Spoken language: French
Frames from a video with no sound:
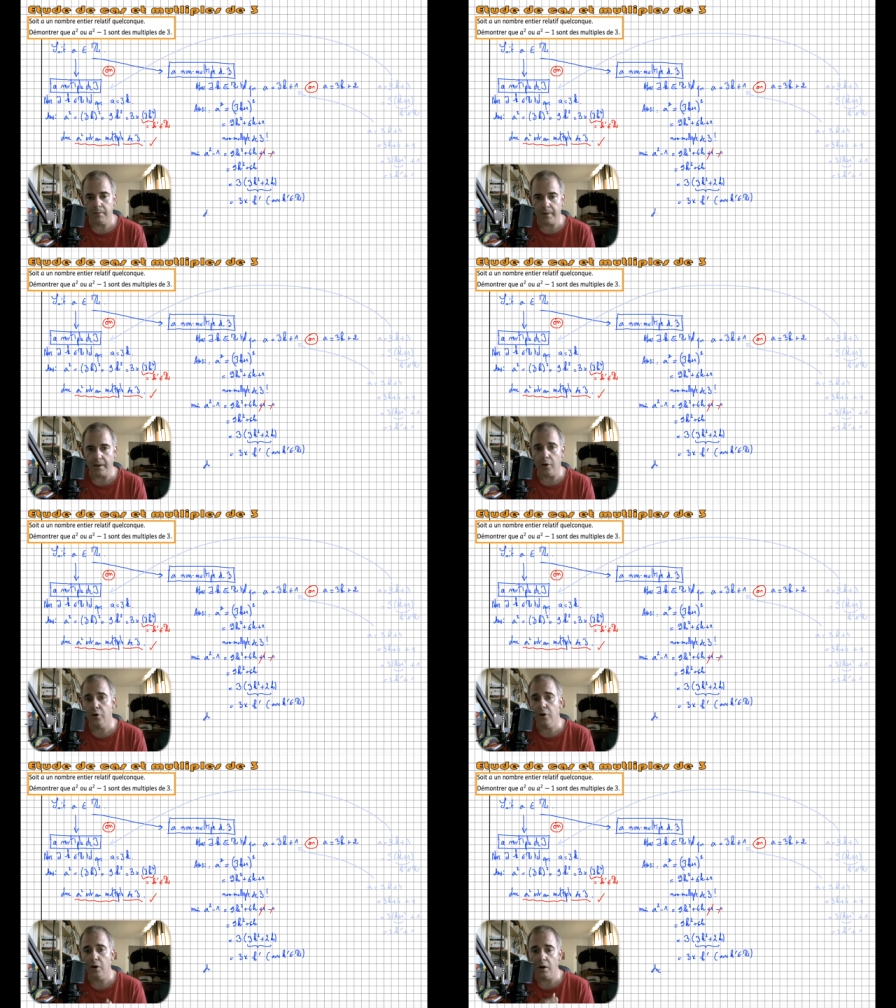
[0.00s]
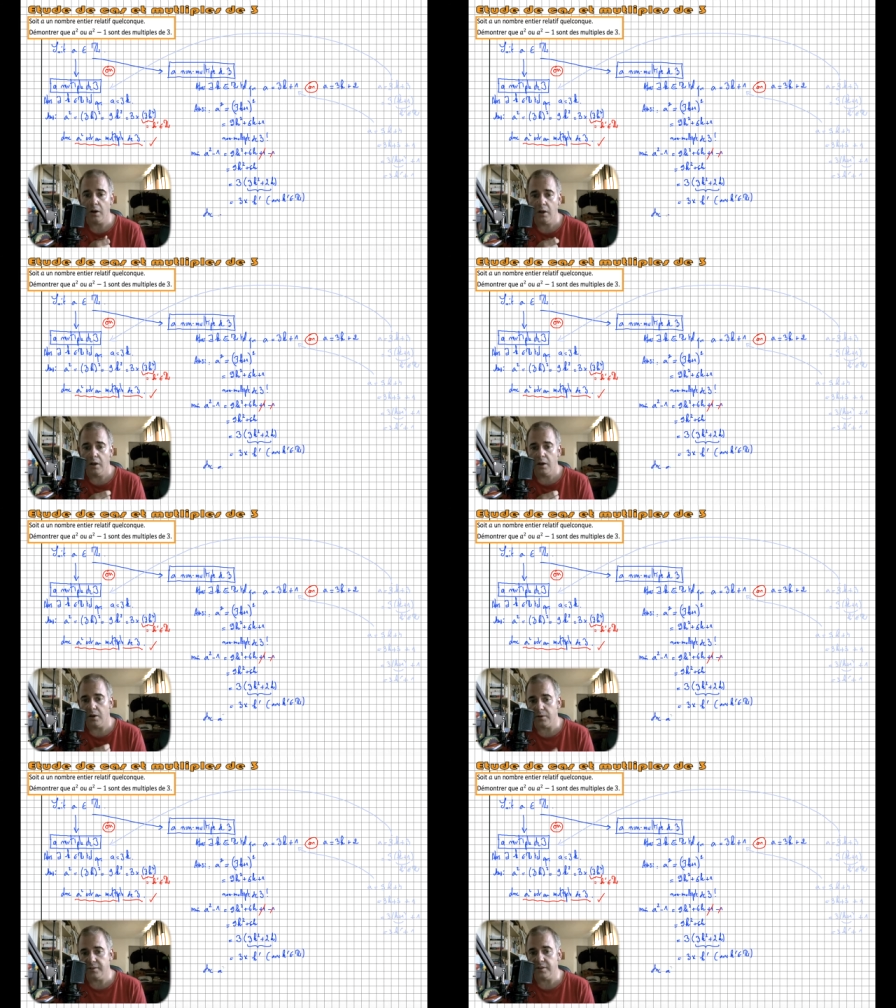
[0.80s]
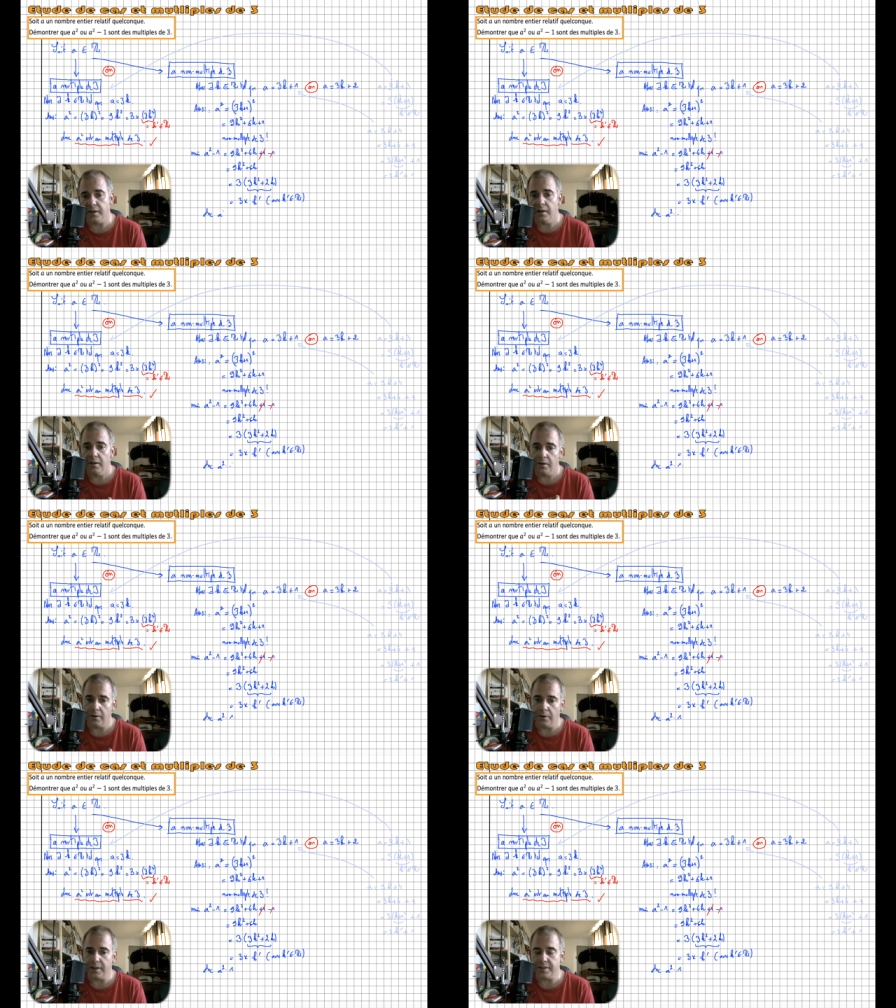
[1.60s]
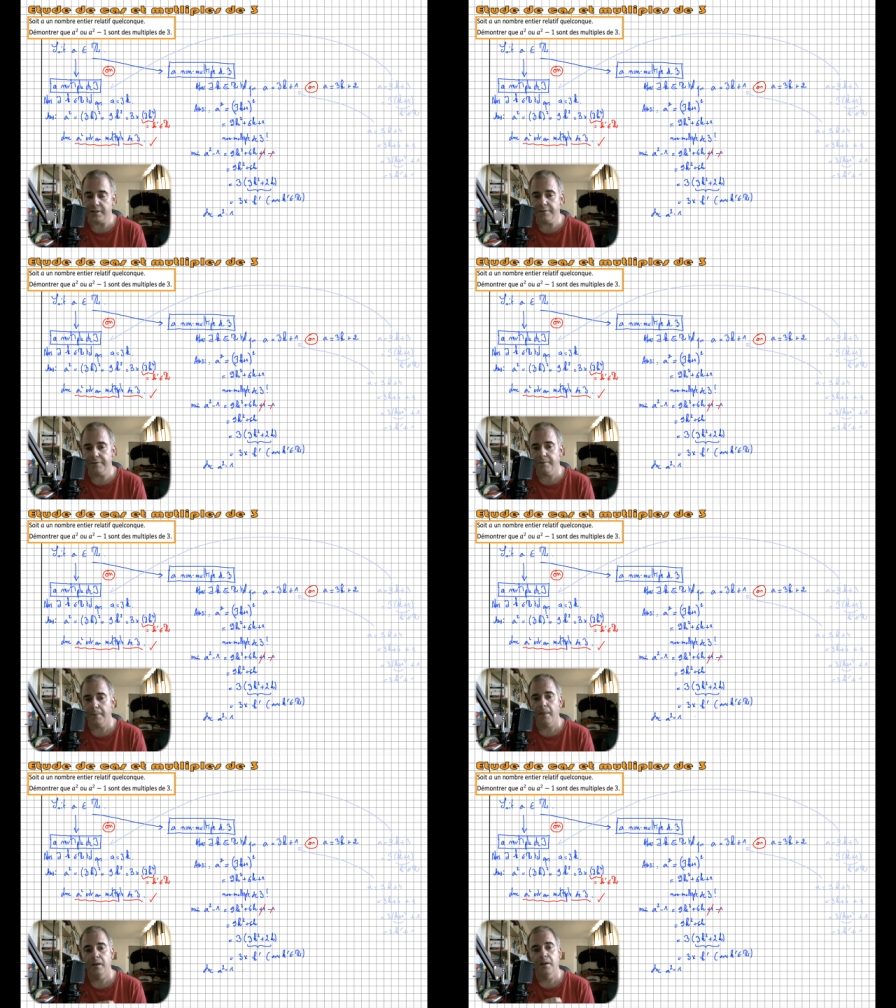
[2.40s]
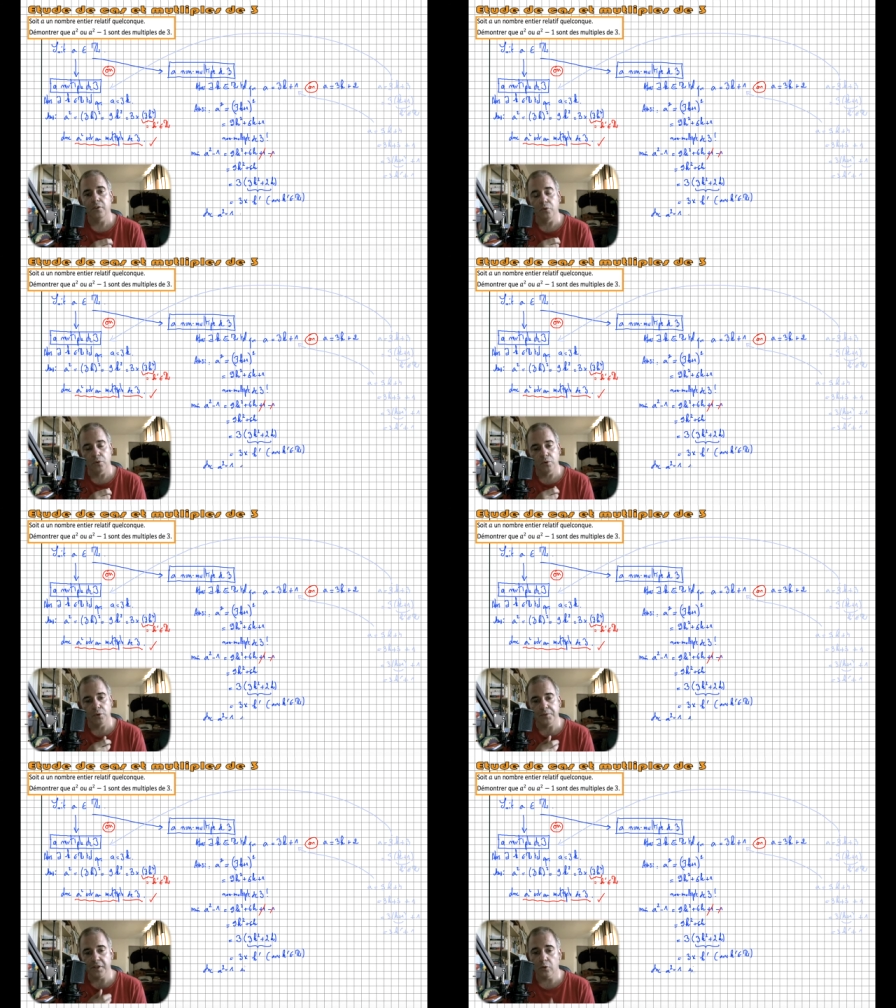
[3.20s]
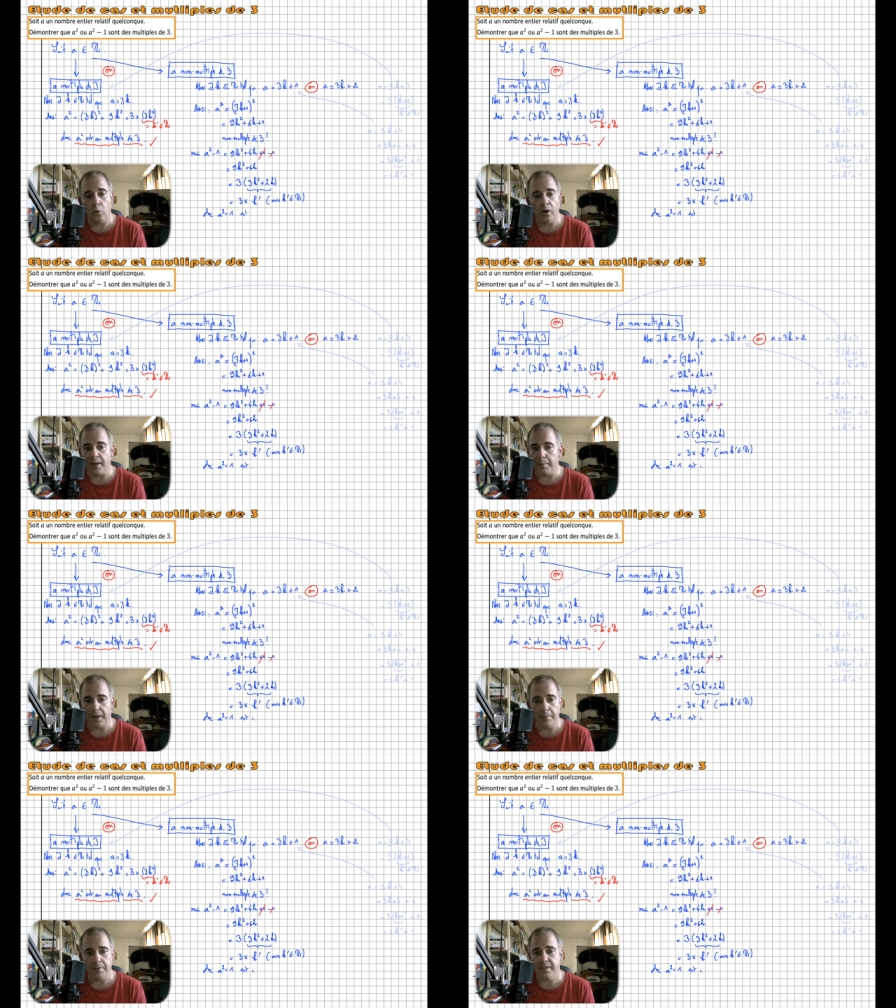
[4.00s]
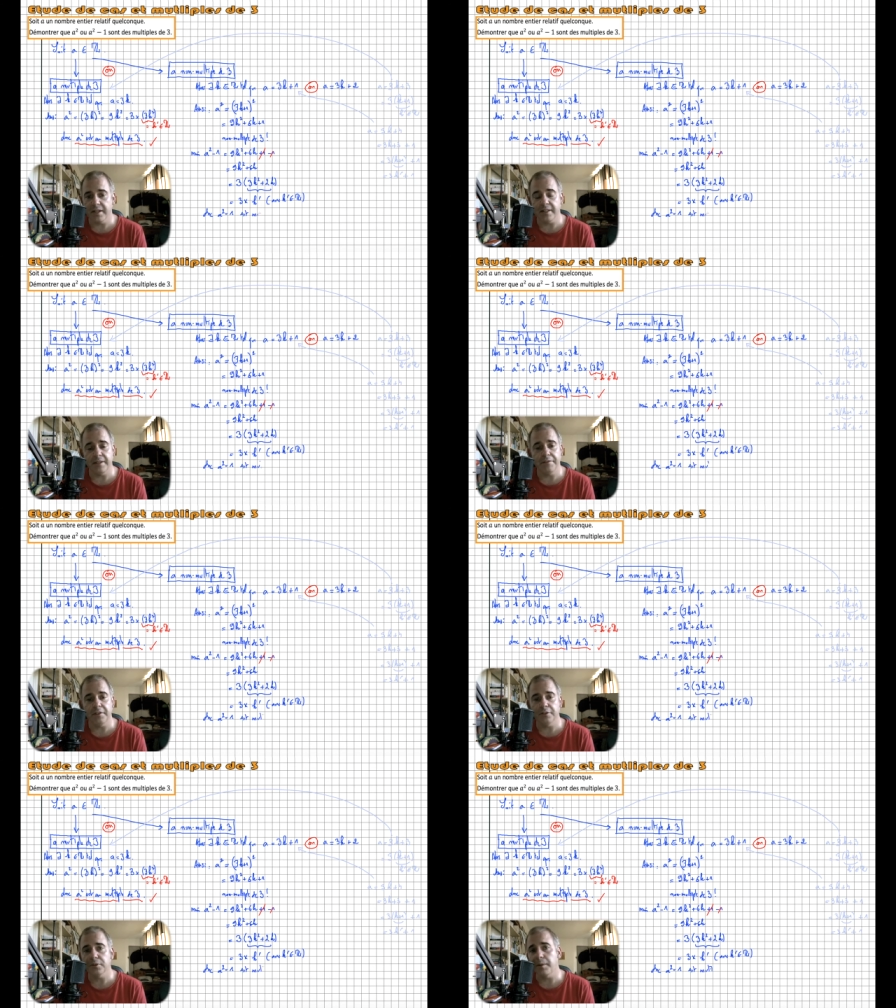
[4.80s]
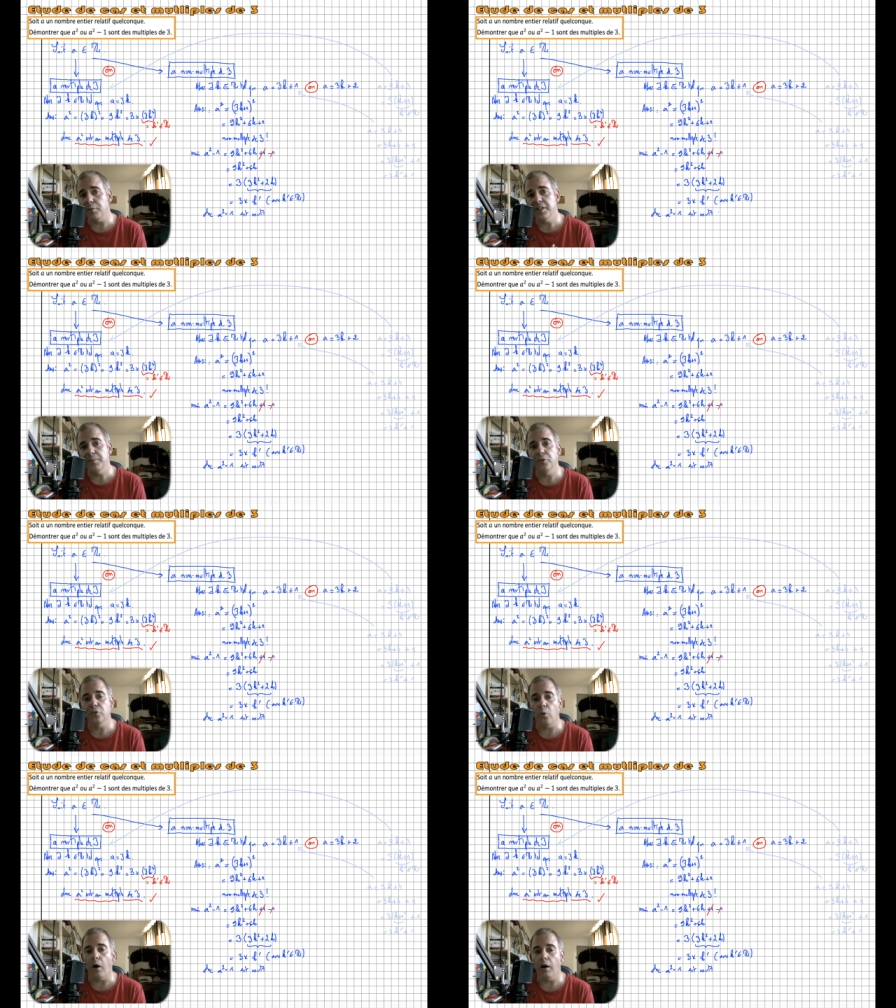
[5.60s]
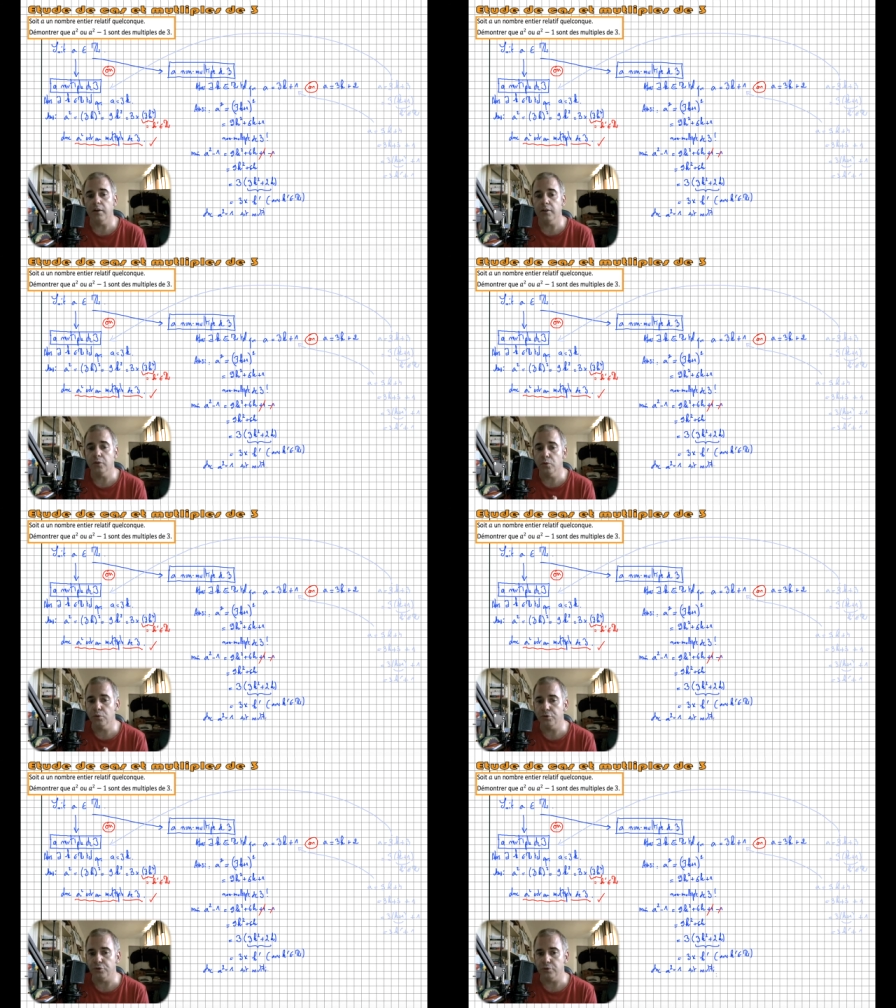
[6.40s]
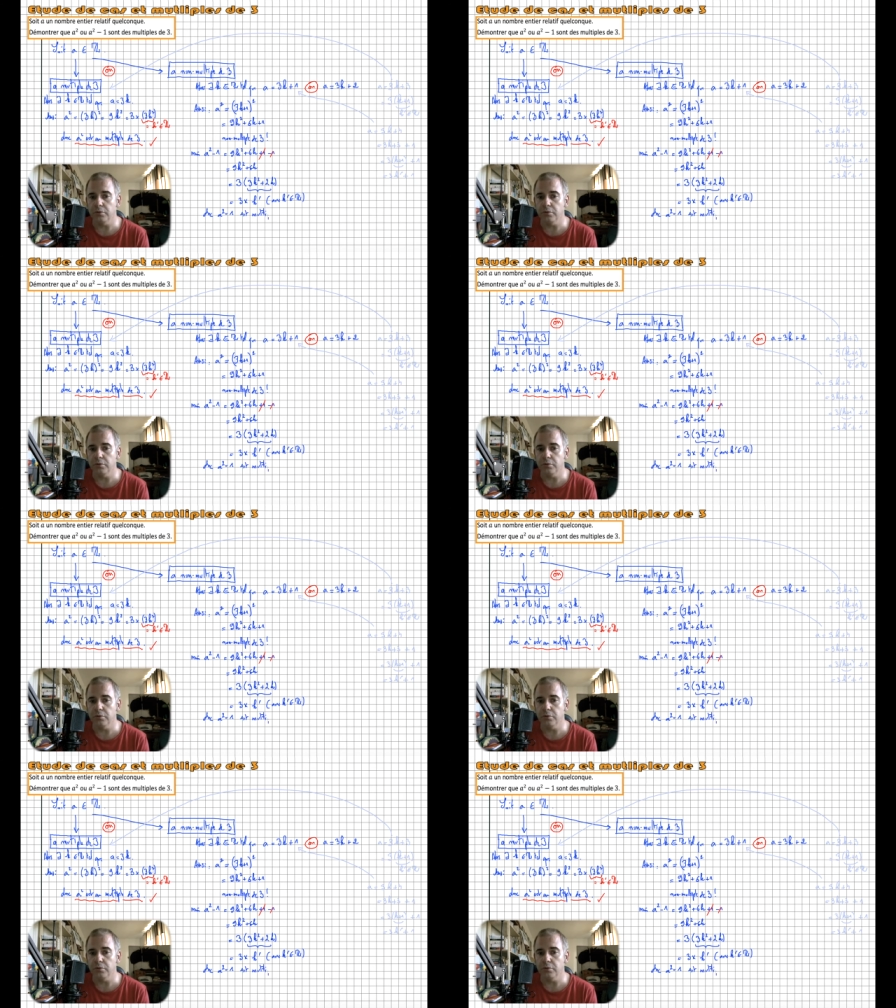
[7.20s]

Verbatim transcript: elle est encore entier relatif, donc on obtient 3k', ce qui est la définition d'un multiple de 3. Conclusion,